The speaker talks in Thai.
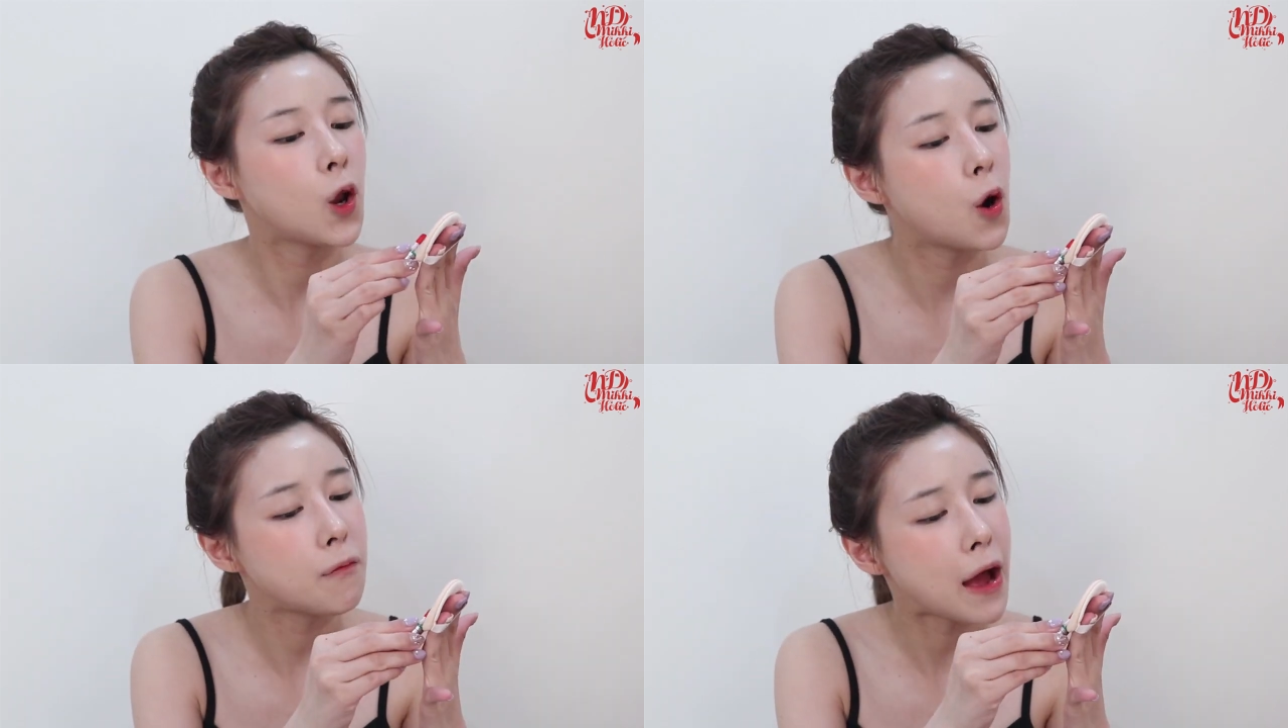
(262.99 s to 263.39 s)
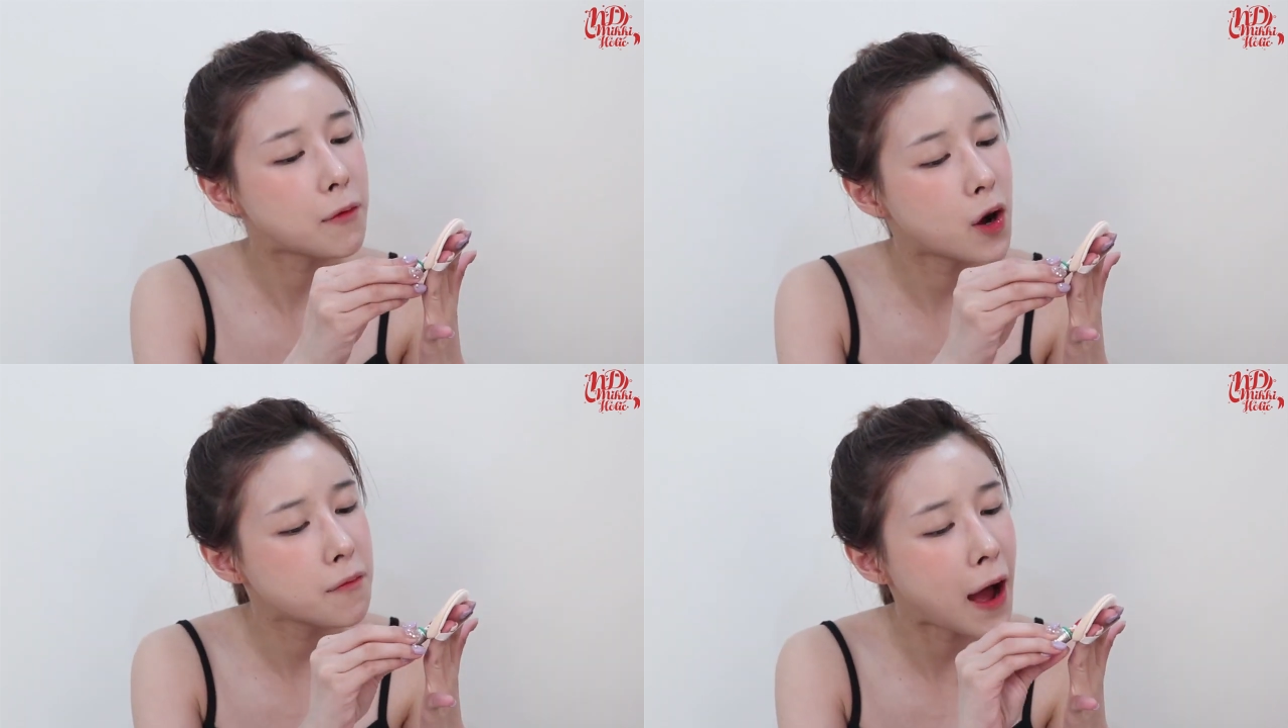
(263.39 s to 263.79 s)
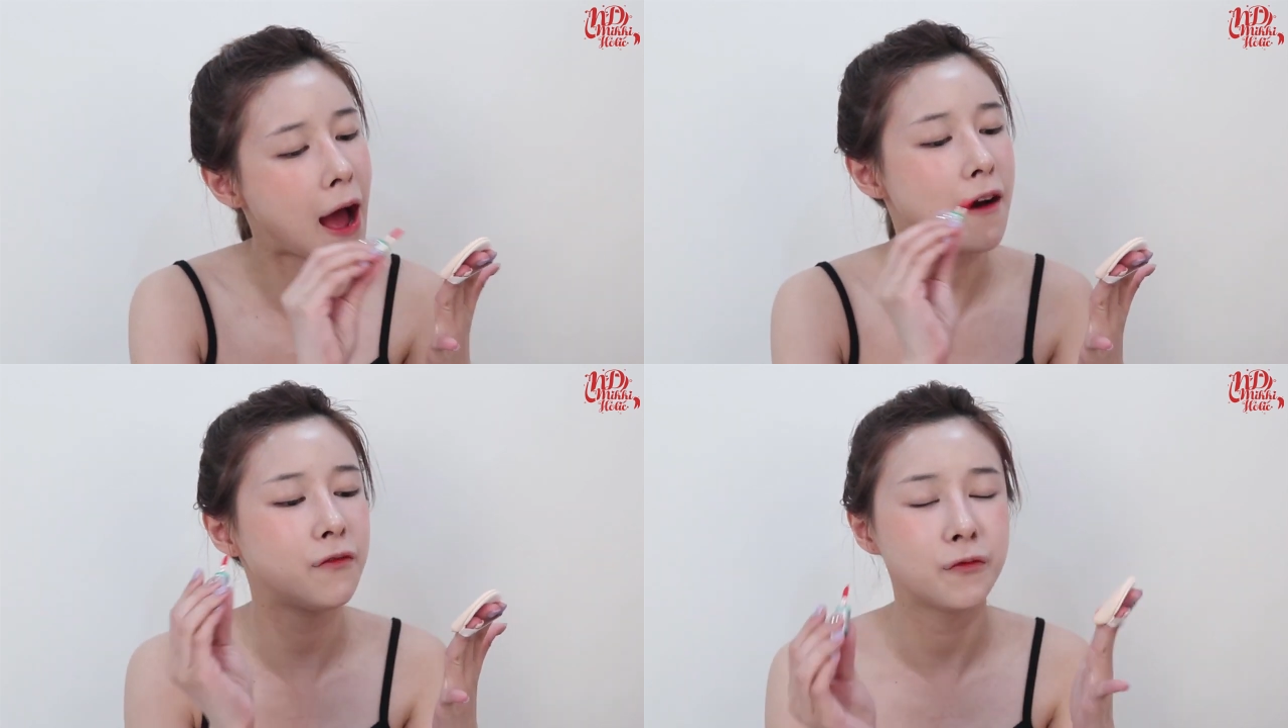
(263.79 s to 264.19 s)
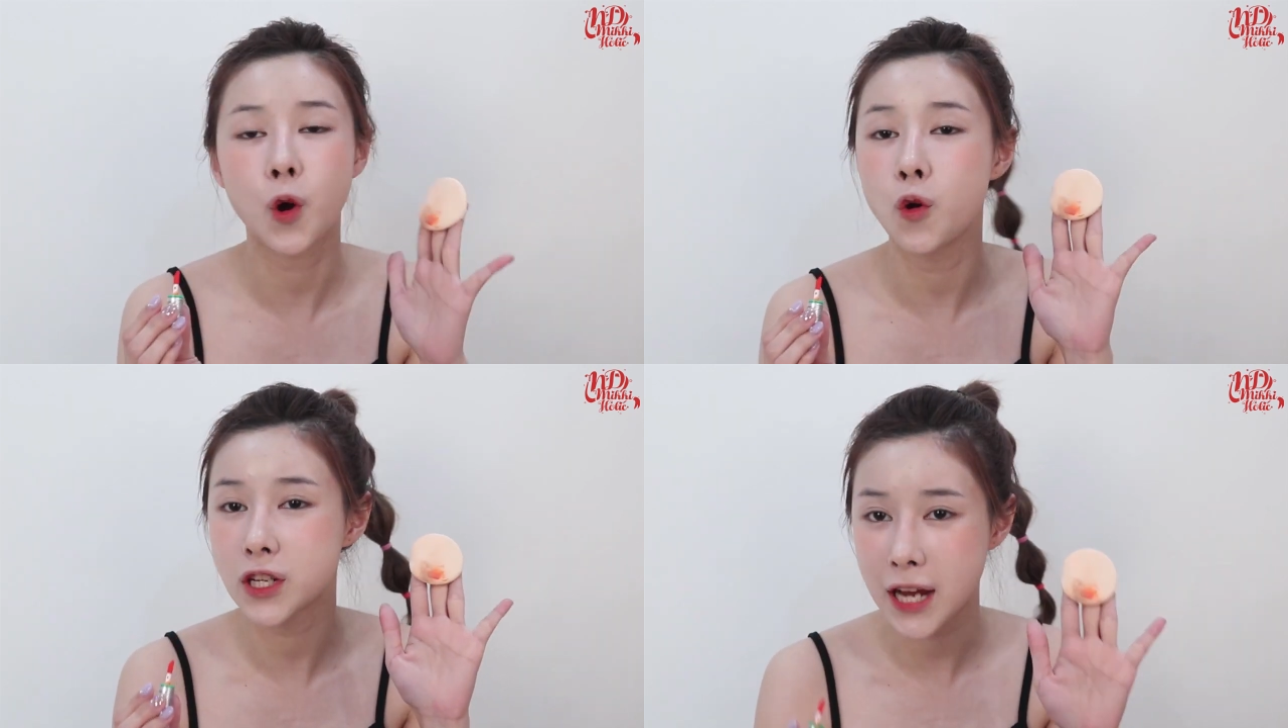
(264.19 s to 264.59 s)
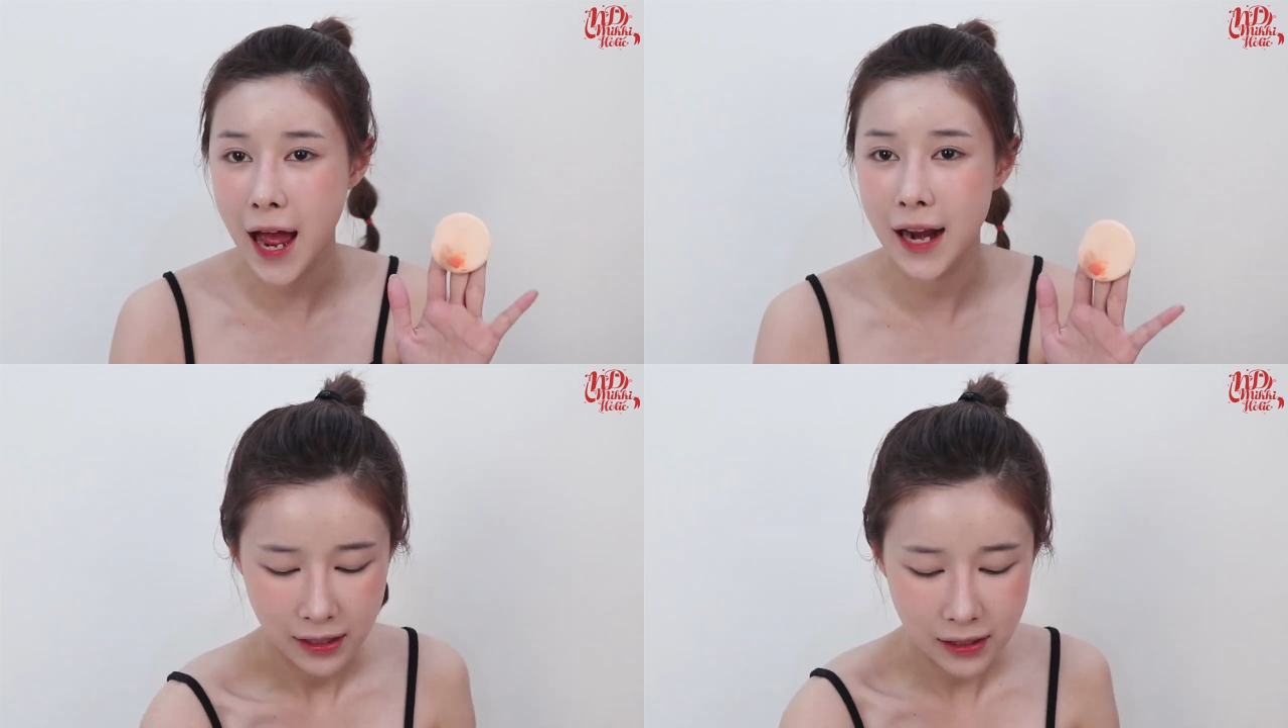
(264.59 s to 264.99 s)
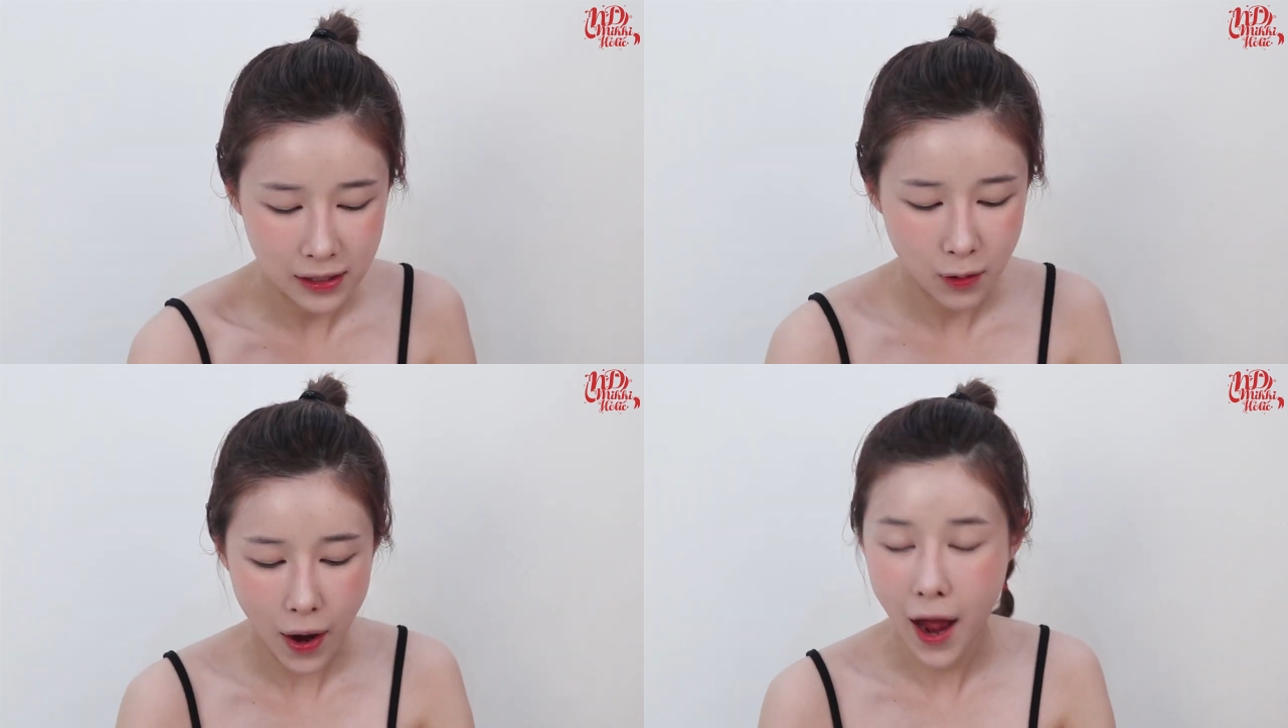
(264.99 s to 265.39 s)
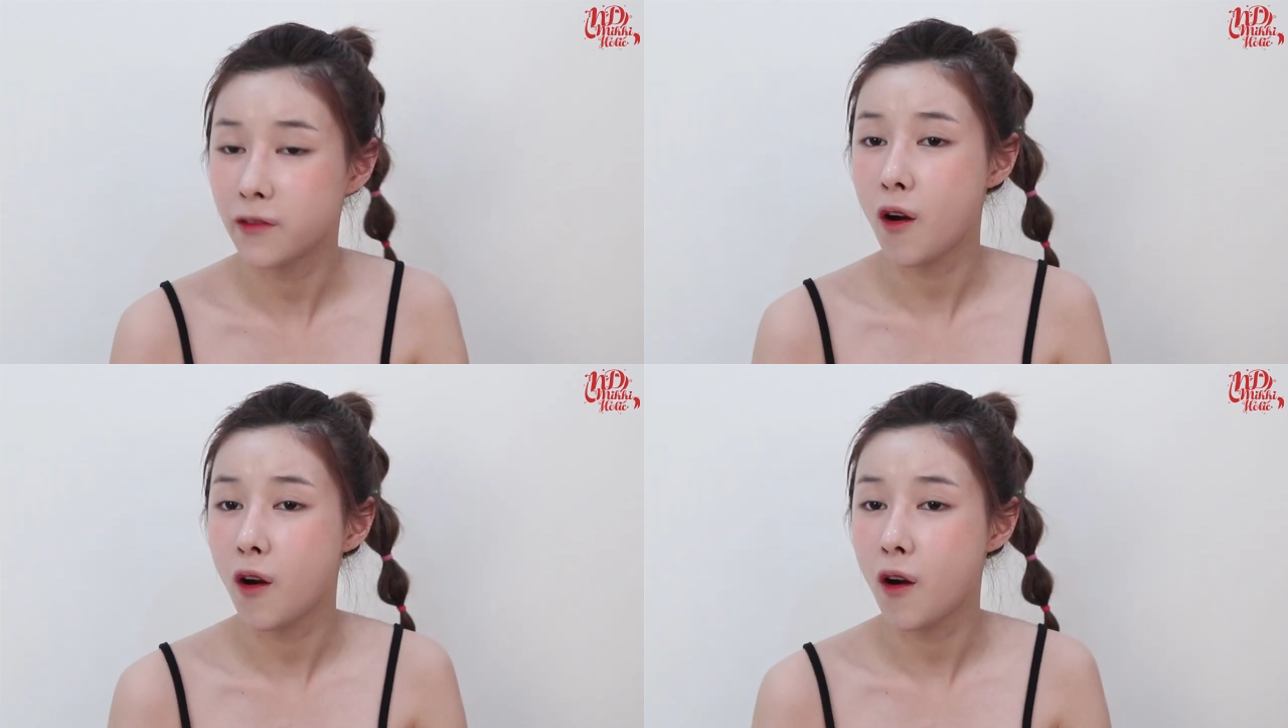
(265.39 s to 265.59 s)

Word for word: ลงไปบนพับคุชชั่นหรือว่า